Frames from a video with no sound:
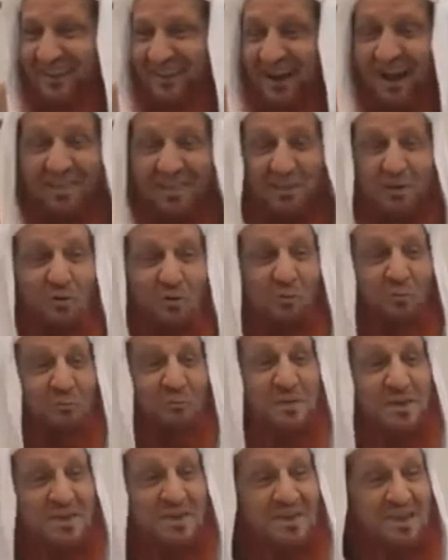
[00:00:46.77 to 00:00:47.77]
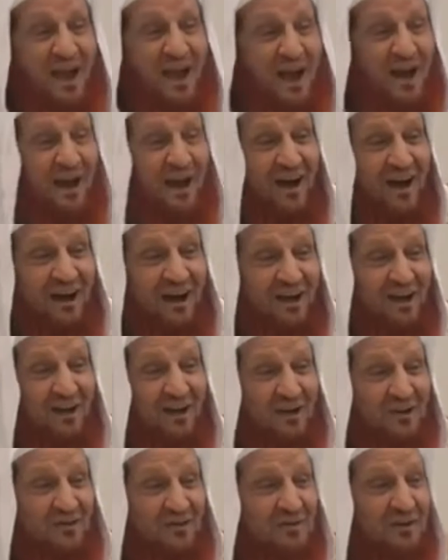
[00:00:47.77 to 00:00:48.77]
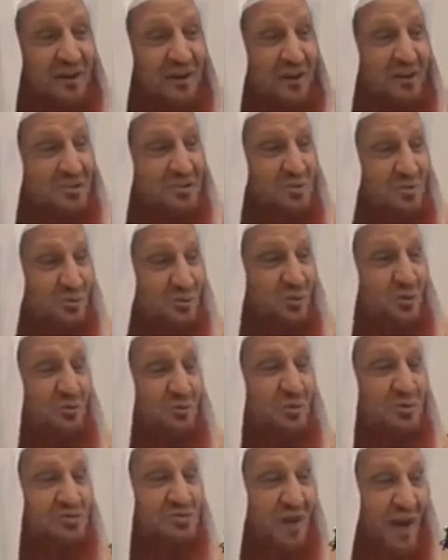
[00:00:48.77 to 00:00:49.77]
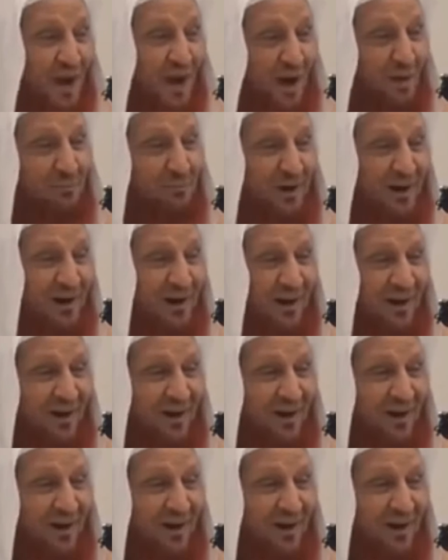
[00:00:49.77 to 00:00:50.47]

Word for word: هذه الاميه في الرسول والصحابه